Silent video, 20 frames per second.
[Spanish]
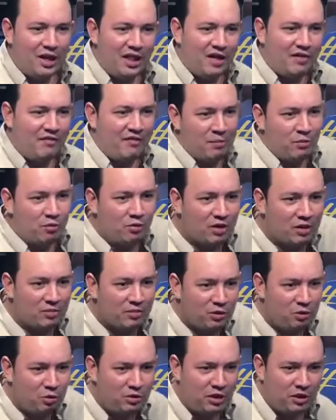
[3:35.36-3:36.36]
Democracia
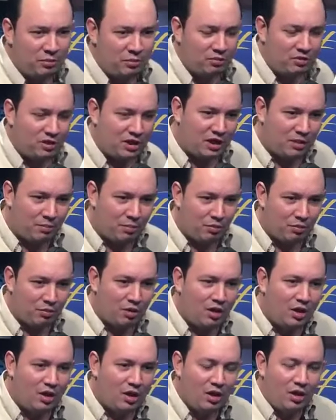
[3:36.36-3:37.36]
Salvoreña que no, no
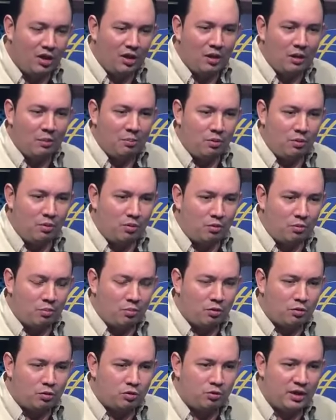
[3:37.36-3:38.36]
tiene nada, vamos, que
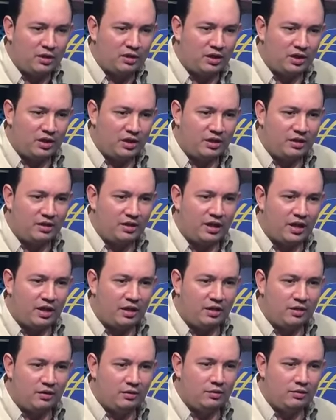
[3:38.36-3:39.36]
metió una diputada por
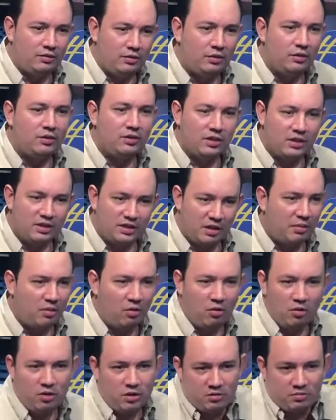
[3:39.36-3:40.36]

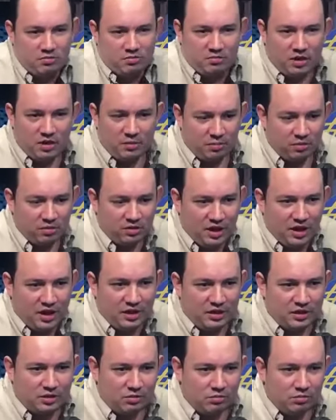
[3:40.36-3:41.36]
por, suerte de tirar.
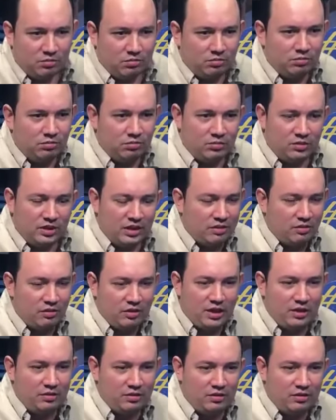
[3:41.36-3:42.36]
Salvador, en San
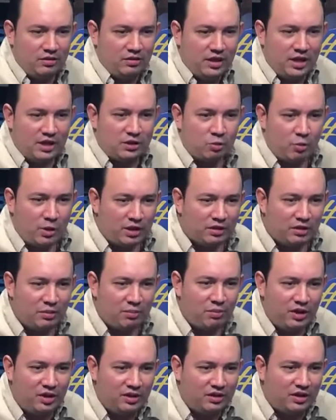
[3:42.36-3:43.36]
Salvador. que una diputada de,
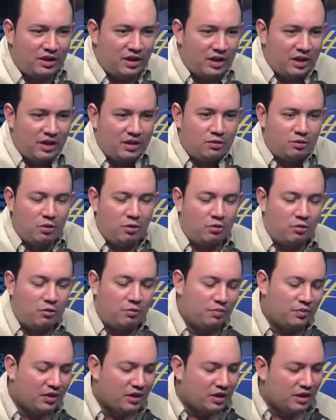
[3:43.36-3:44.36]
eso,
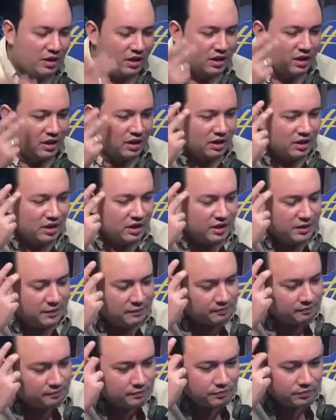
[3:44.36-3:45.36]
de, la suerte
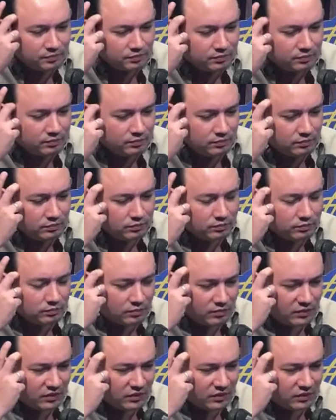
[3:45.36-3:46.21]
política que entró, ¿no?